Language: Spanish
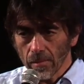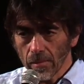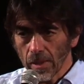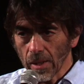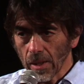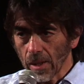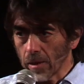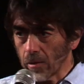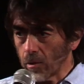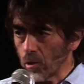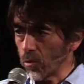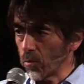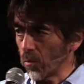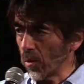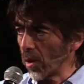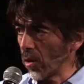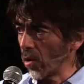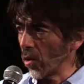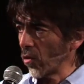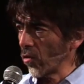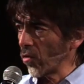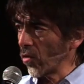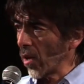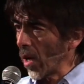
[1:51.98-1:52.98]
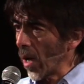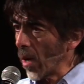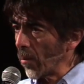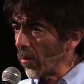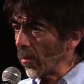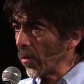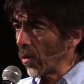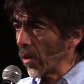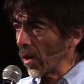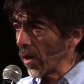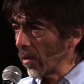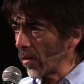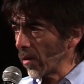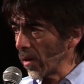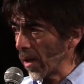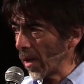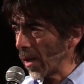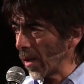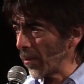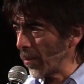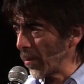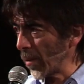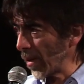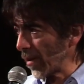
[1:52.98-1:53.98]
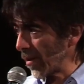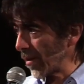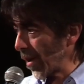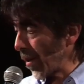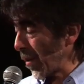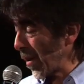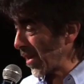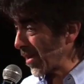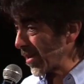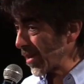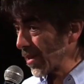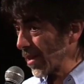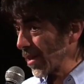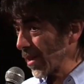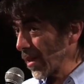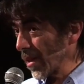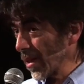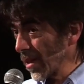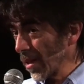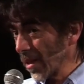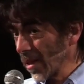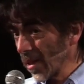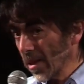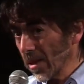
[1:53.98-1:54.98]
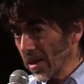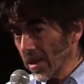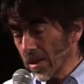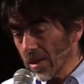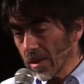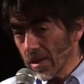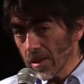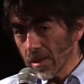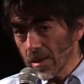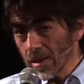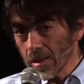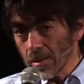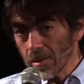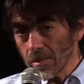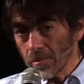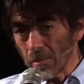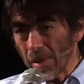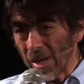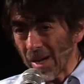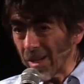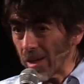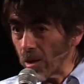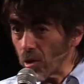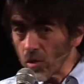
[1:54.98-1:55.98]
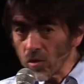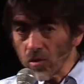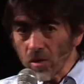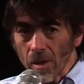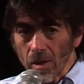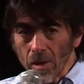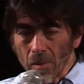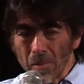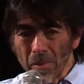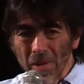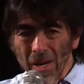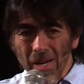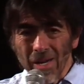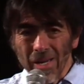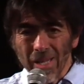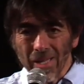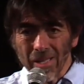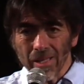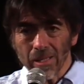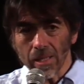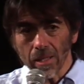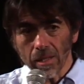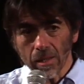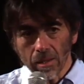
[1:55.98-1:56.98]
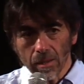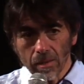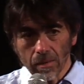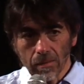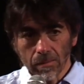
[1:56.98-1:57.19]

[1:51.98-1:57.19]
En el 2012, Apple es la empresa más valiosa del planeta.